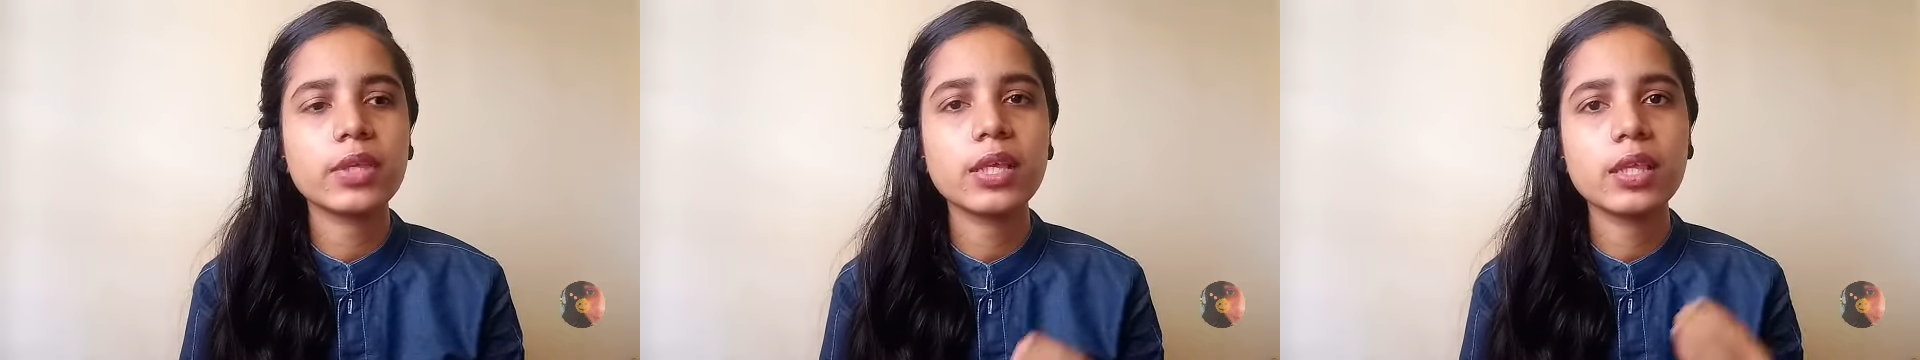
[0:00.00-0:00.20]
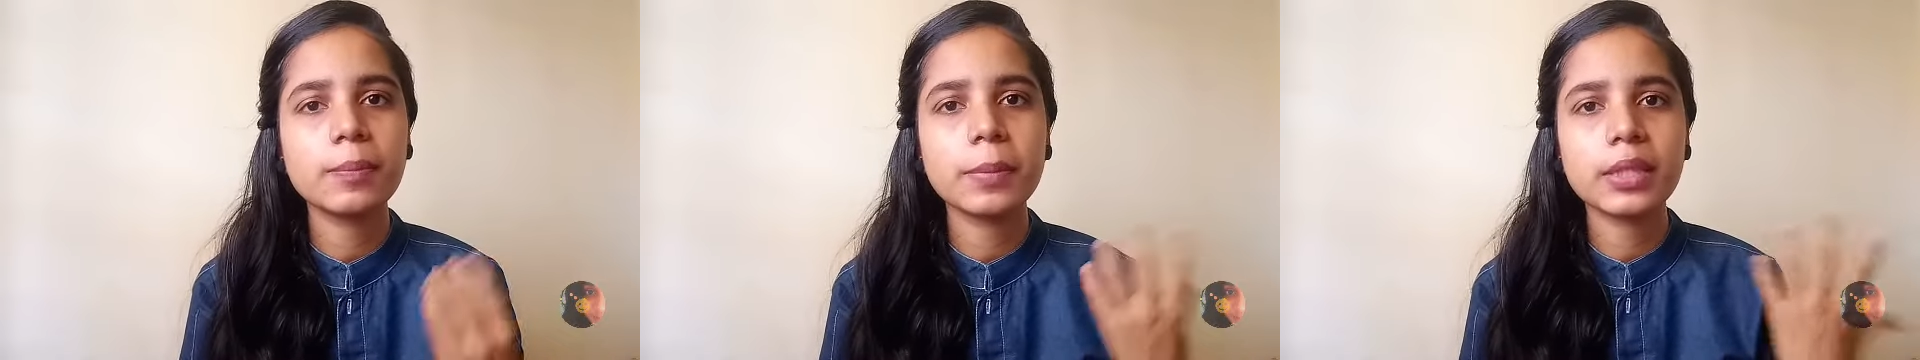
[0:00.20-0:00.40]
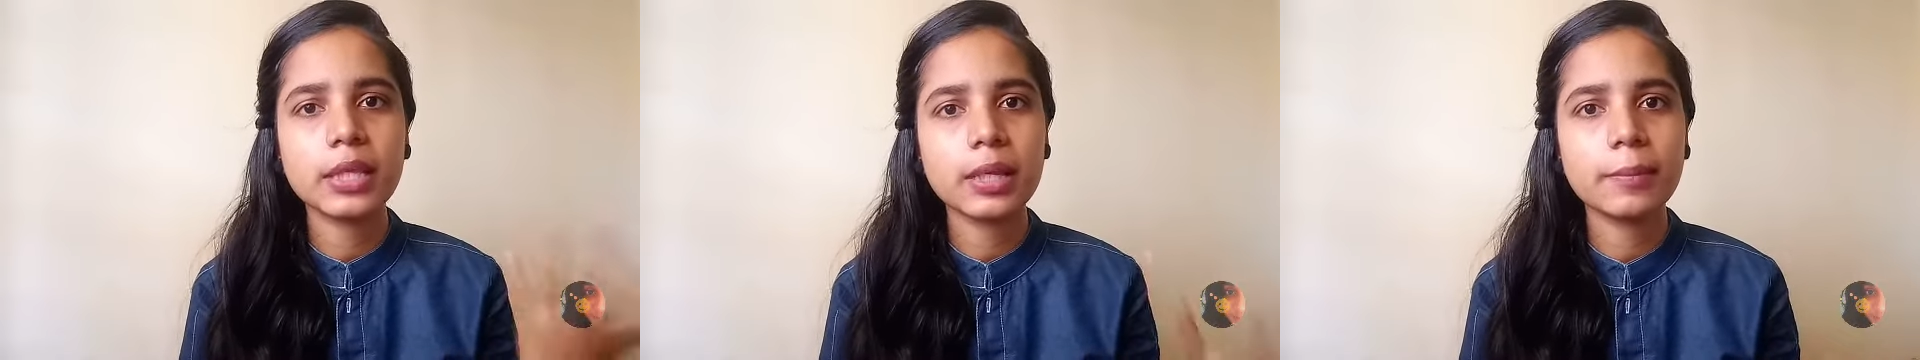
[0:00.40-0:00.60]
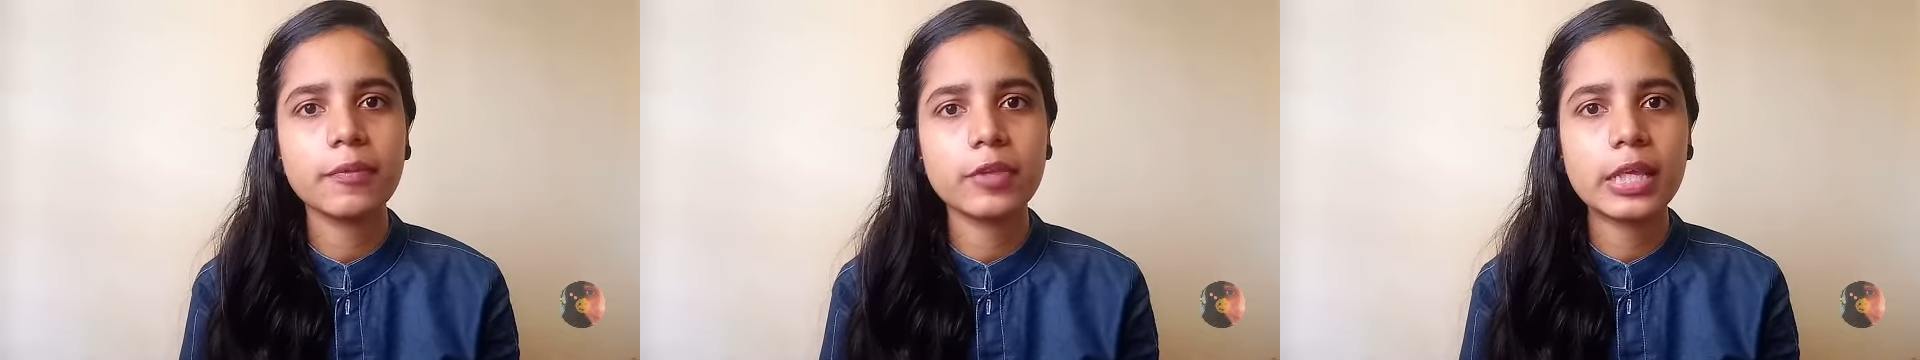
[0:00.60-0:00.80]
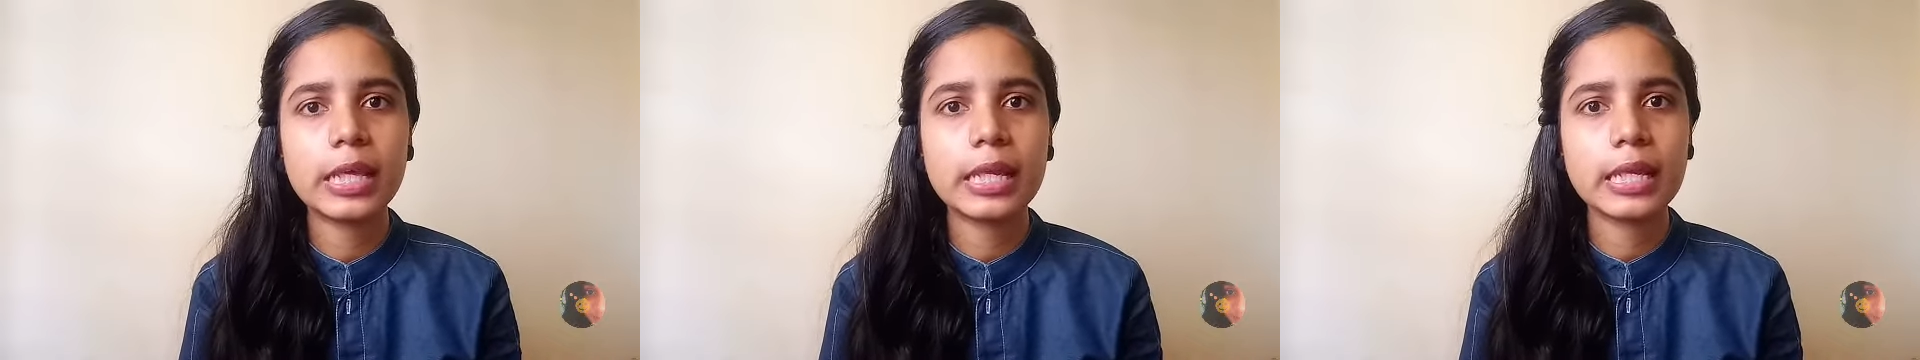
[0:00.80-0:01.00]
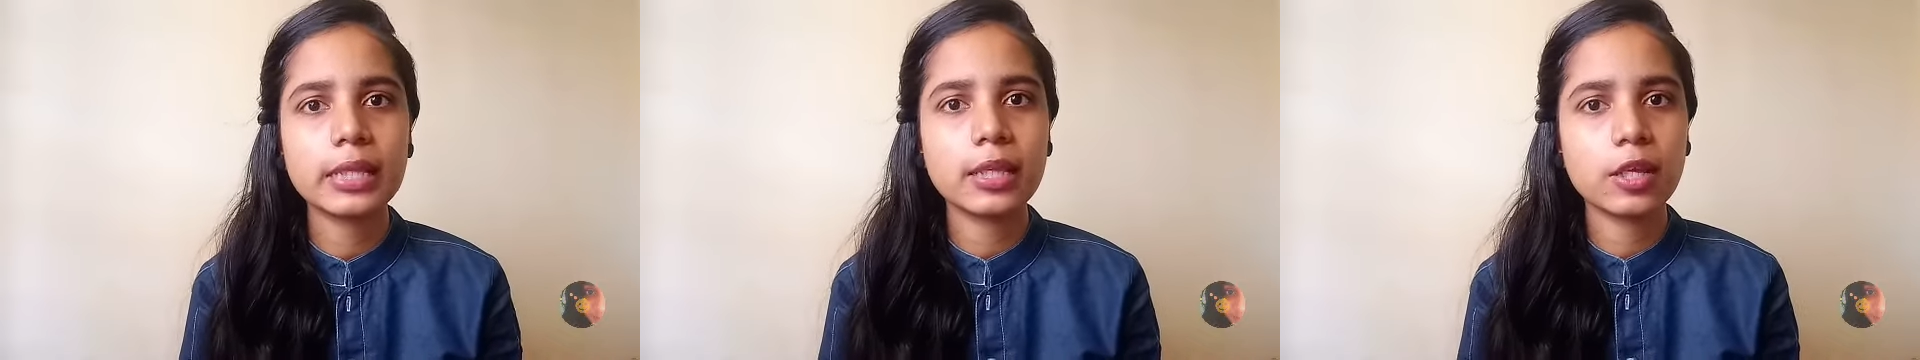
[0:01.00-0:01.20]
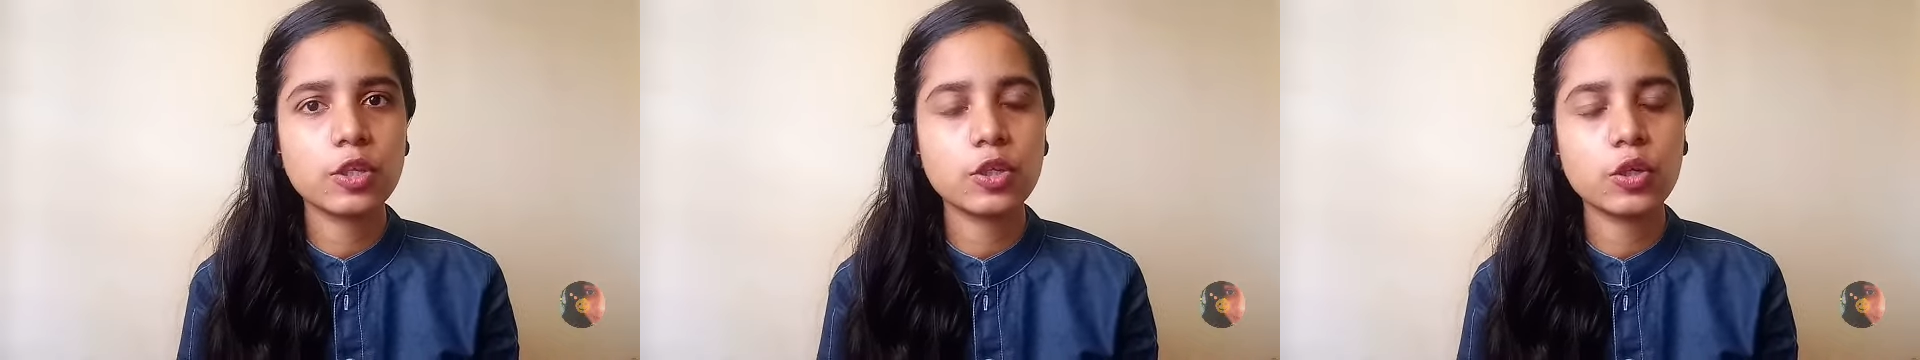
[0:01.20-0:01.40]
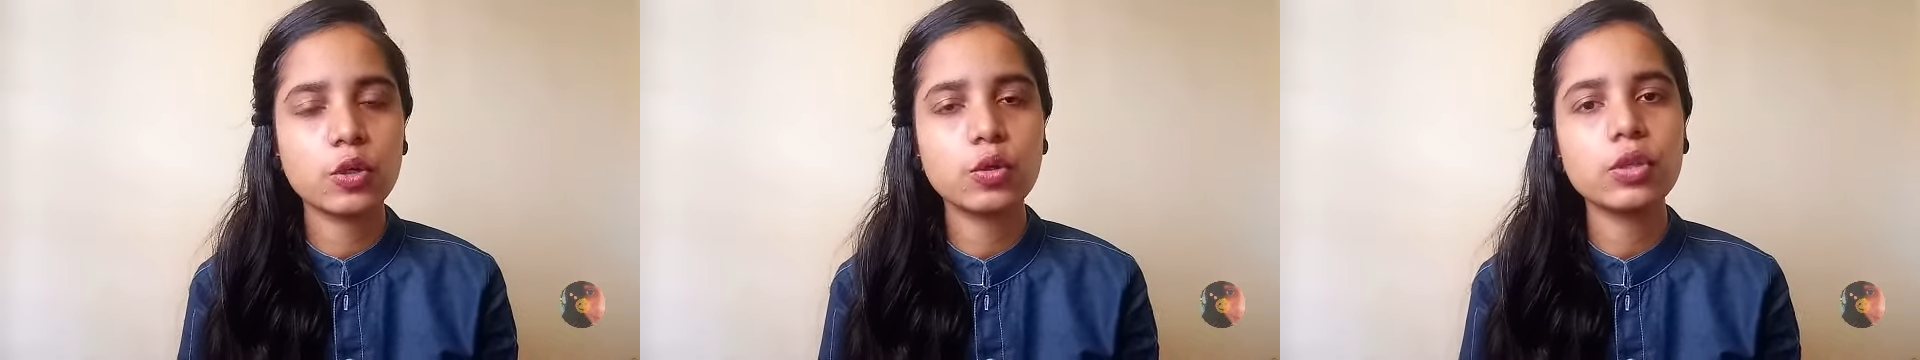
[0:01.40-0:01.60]
இதை பற்றி நம்ம வந்து என்ன
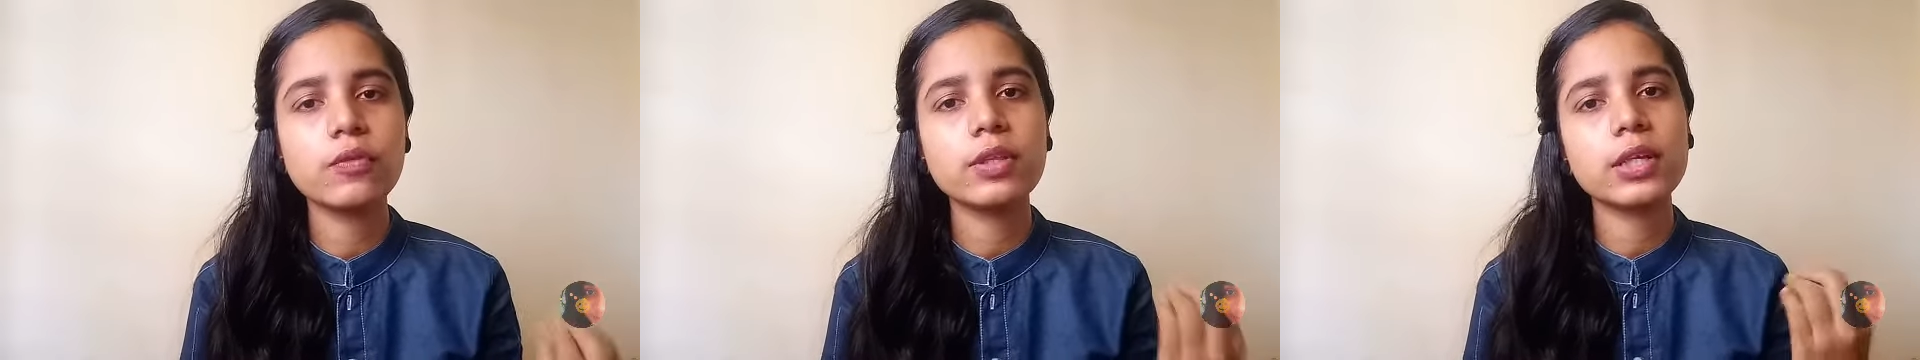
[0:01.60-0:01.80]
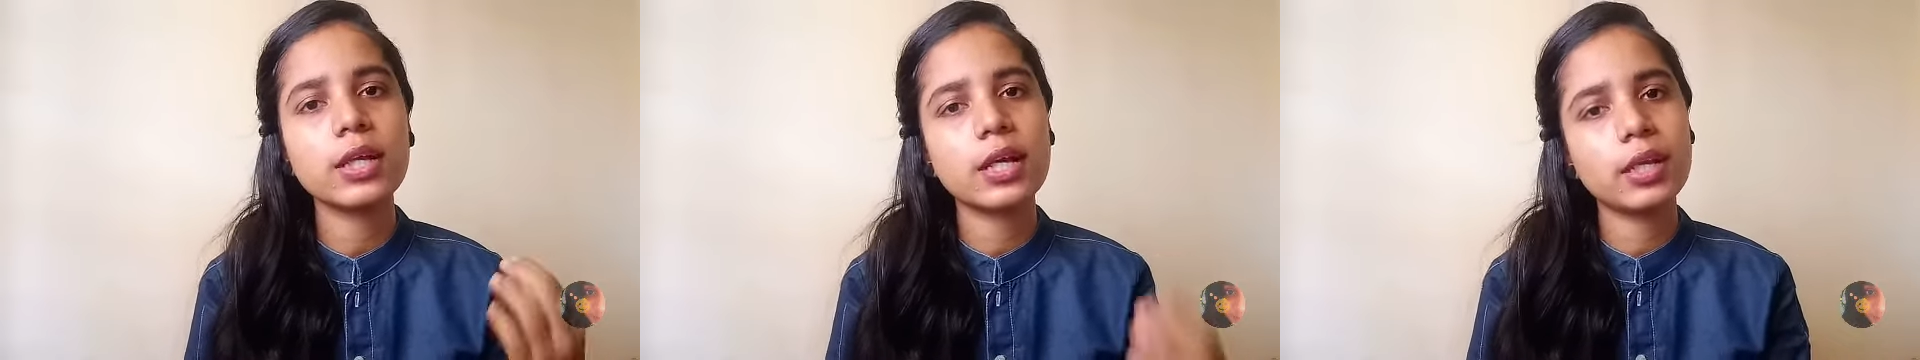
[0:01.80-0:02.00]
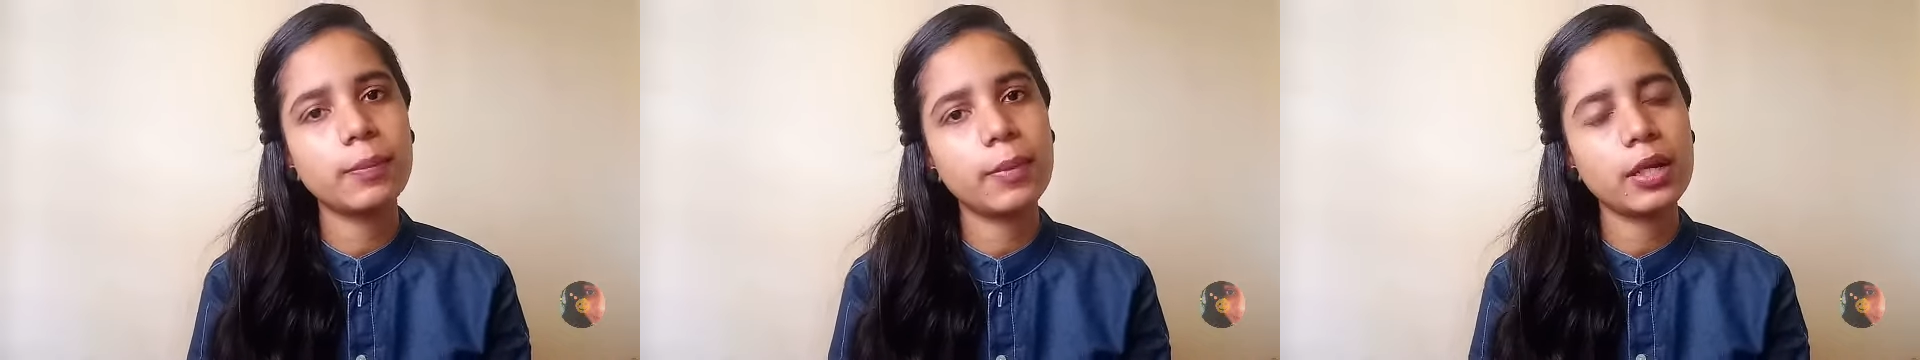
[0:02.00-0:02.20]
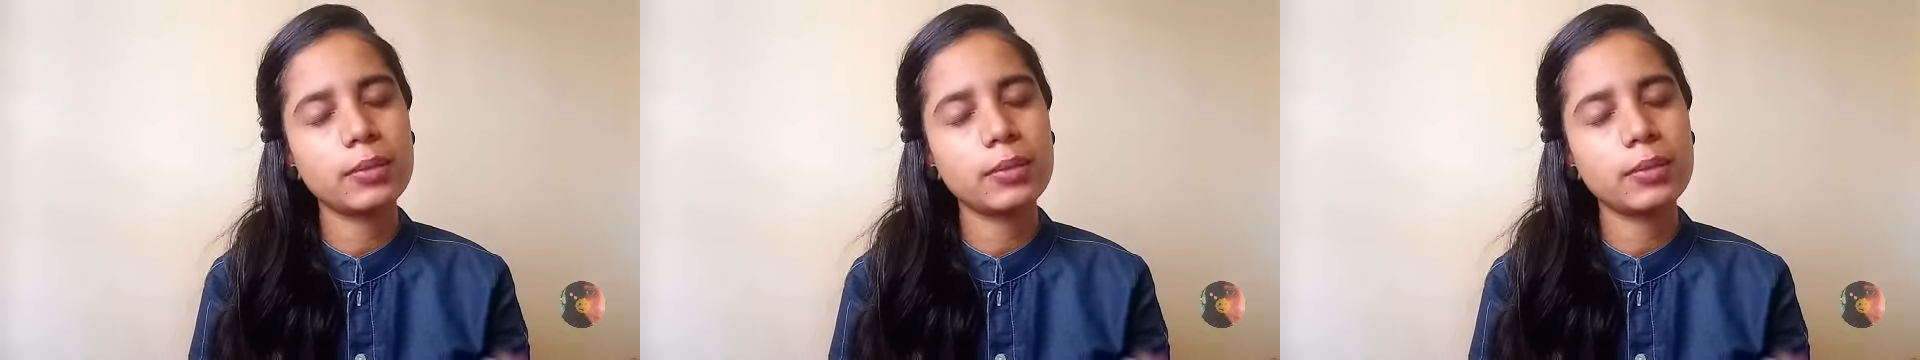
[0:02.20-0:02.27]
தெரிஞ்சுக்கணும் இது வந்து கண்டிப்பாக